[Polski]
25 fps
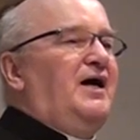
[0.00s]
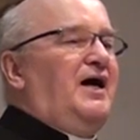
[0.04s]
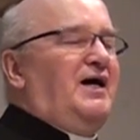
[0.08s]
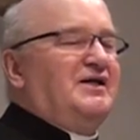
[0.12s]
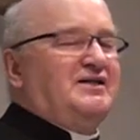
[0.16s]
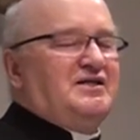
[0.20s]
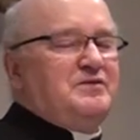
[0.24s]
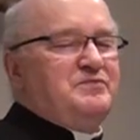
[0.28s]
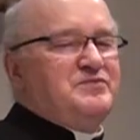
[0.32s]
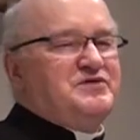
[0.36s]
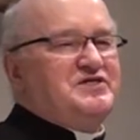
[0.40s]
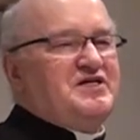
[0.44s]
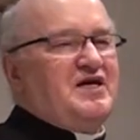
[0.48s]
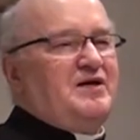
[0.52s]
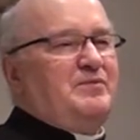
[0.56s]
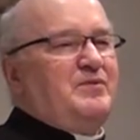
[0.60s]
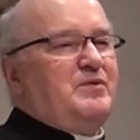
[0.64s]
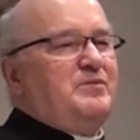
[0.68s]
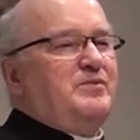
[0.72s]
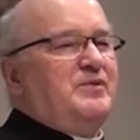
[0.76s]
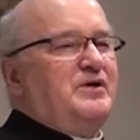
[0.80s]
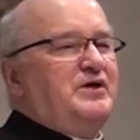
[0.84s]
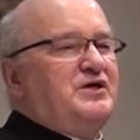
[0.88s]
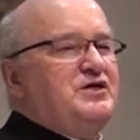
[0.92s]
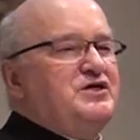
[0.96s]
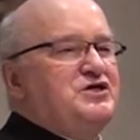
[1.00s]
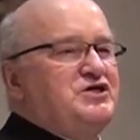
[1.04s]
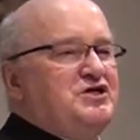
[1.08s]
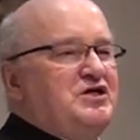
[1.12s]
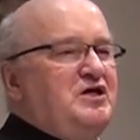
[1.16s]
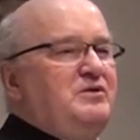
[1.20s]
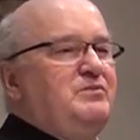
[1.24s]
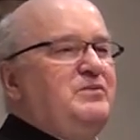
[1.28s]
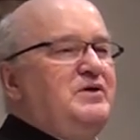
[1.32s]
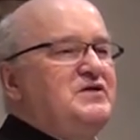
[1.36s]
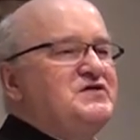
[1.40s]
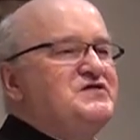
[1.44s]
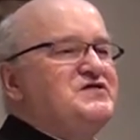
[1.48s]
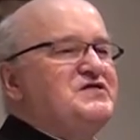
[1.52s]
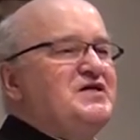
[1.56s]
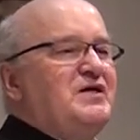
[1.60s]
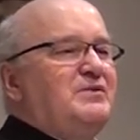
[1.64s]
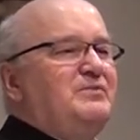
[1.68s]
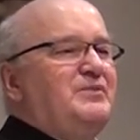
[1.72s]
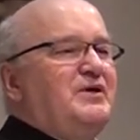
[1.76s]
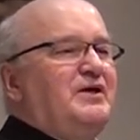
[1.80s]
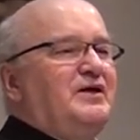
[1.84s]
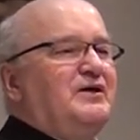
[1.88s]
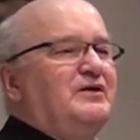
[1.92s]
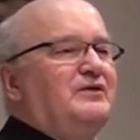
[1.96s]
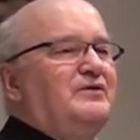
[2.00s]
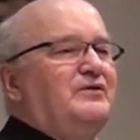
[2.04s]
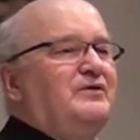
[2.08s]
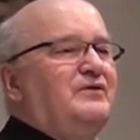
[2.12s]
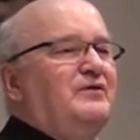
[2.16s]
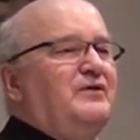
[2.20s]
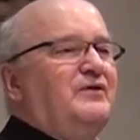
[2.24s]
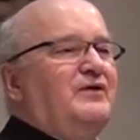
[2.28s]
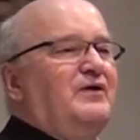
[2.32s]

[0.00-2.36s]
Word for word: a tym samym siebie samego.